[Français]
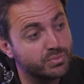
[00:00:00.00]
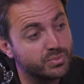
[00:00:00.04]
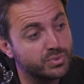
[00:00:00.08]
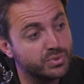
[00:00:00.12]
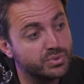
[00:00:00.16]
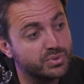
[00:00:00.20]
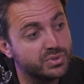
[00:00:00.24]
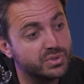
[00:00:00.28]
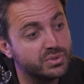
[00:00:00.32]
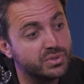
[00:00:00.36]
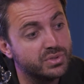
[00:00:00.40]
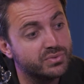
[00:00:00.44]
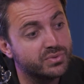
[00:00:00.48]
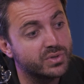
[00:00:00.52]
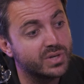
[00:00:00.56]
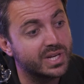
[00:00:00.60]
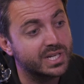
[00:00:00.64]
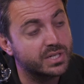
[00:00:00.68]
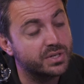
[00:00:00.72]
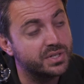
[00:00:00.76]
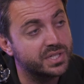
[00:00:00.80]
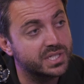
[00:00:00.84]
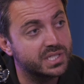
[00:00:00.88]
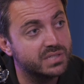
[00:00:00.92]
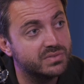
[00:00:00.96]
niveau de la
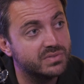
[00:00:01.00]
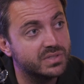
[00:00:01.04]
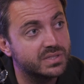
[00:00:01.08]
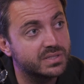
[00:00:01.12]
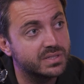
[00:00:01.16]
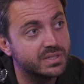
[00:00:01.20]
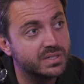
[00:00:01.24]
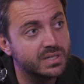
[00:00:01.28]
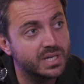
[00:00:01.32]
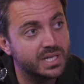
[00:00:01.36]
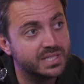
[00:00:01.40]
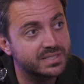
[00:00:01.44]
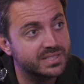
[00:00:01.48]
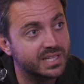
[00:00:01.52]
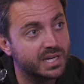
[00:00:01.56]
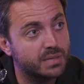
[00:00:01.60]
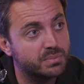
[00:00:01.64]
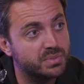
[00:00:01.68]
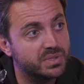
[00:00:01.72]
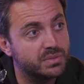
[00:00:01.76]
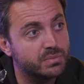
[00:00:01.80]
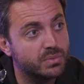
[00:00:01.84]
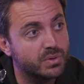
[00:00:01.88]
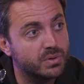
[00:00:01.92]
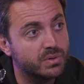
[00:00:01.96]
connectivité, assez
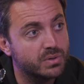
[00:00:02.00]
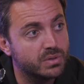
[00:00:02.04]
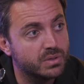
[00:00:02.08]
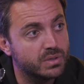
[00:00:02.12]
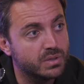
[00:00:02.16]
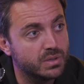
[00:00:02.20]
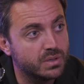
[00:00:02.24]
rapidement.